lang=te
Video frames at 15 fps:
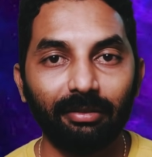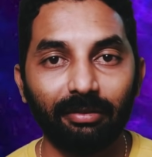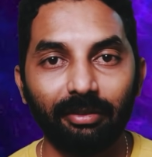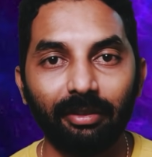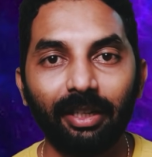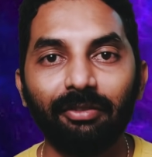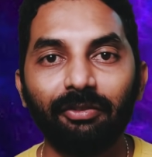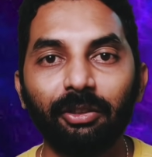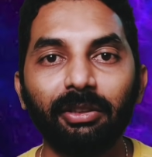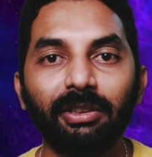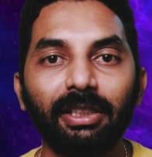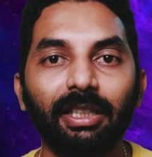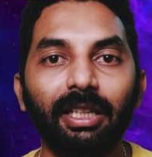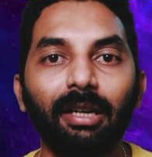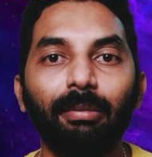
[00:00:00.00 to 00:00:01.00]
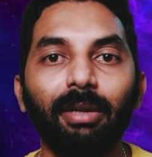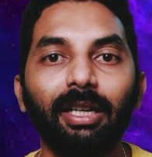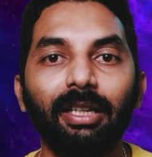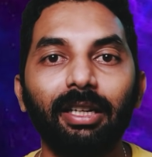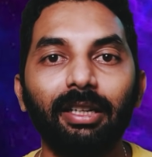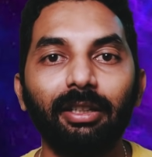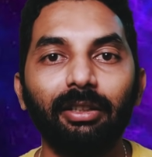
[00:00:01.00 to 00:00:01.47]
వైఫ్తో సరిగా
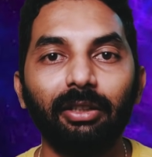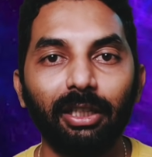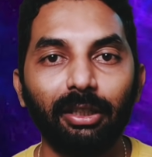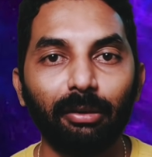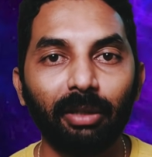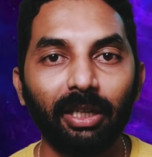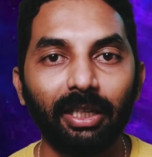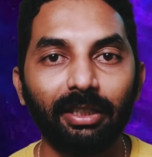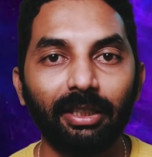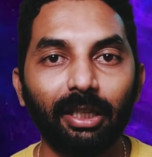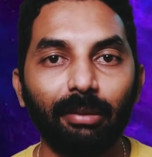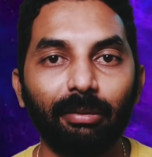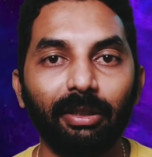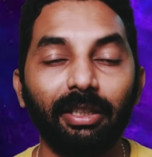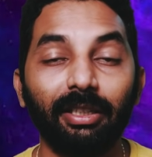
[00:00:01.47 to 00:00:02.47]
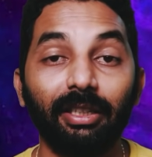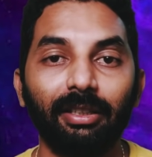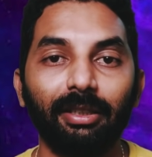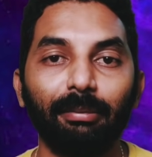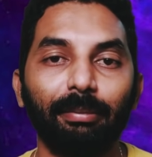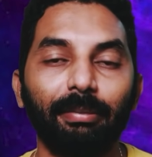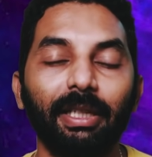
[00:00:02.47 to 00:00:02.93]
మాట్లాడలేదు హెల్త్ బాగాలేదు కాబట్టి
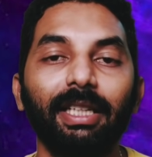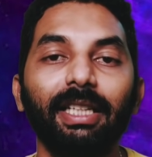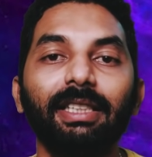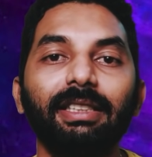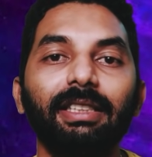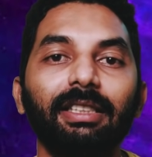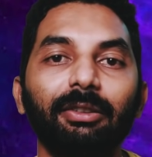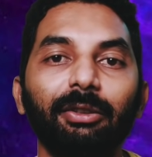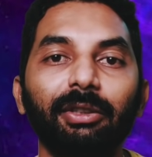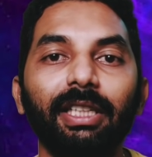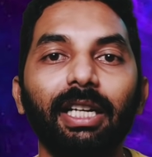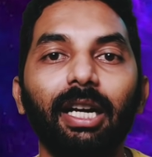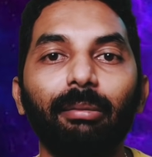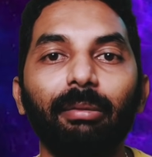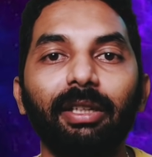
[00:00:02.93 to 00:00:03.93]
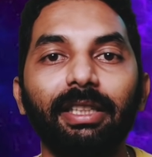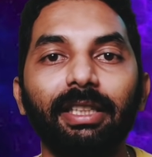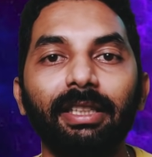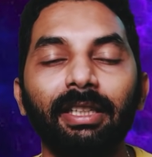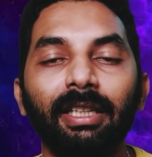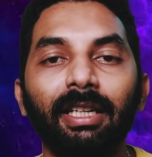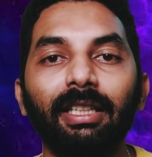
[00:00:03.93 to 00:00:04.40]
అంటే ప్రెగ్నెంట్ ఉంది కాబట్టి
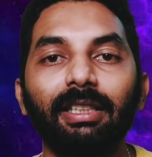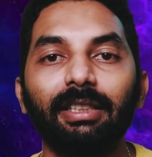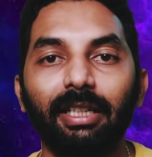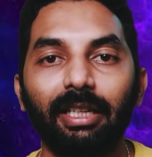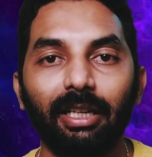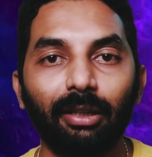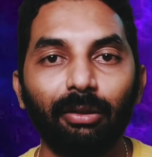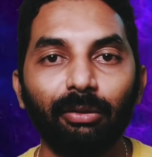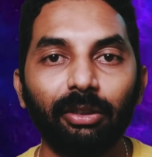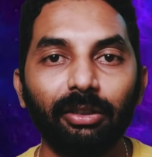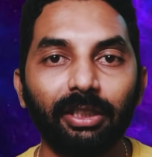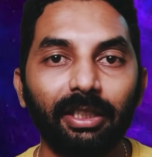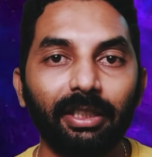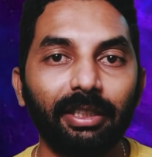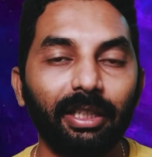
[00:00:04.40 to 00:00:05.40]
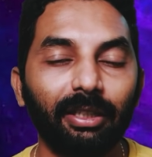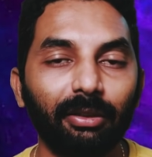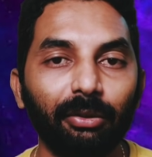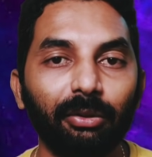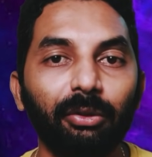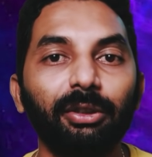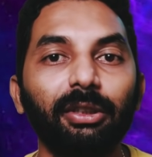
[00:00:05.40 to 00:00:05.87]
తను ఎలా ఉందో తనకు
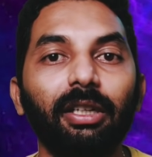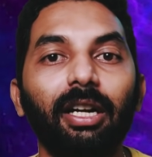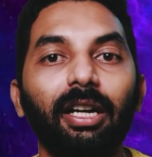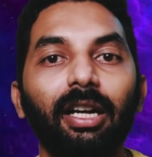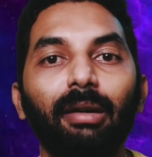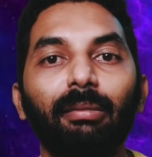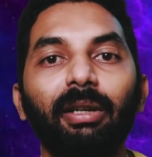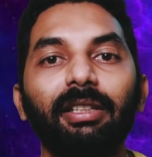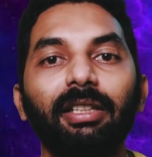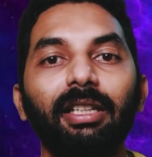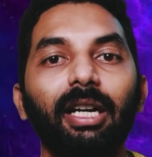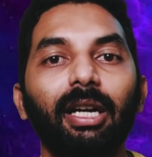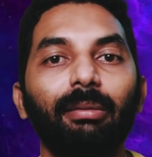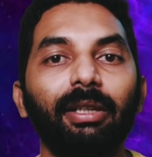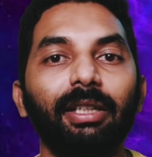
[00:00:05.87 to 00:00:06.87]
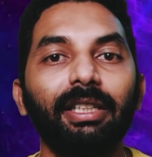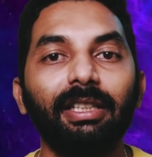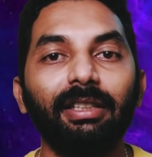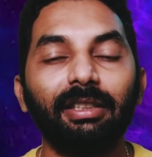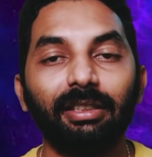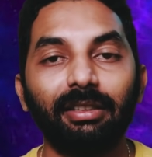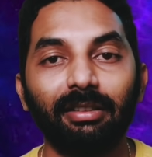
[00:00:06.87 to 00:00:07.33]
తెలియదు కొంచెం కంగారు పడతాడు కాబట్టి
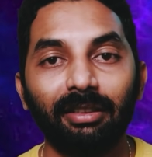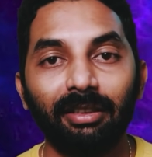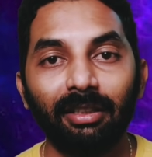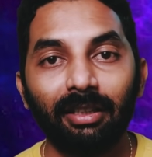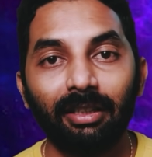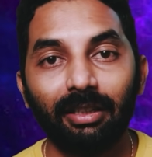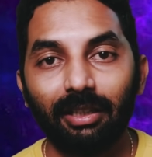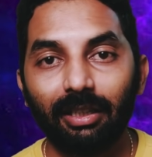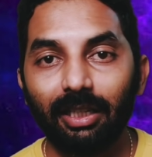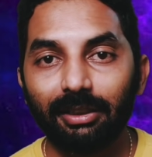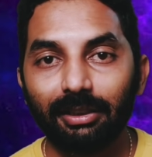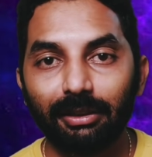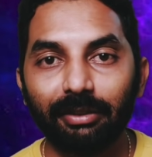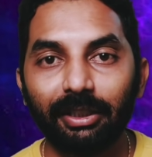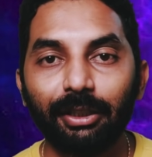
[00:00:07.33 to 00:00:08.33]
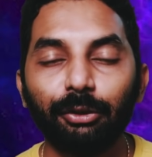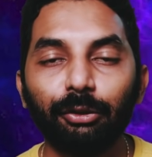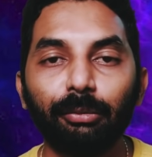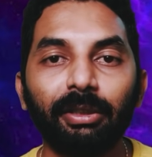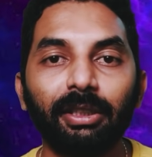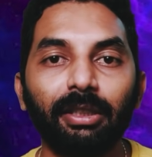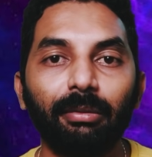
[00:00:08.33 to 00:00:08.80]
లాస్ట్ వీడియో
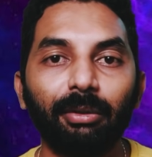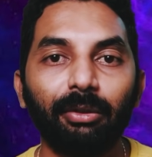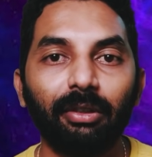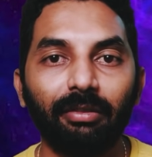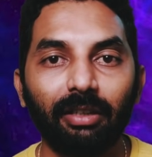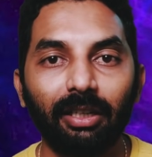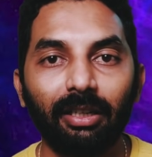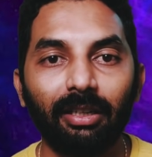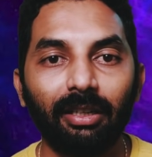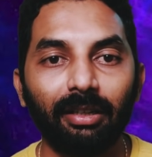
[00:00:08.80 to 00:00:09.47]
చూపెట్టినప్పుడు కూడా వాళ్ళ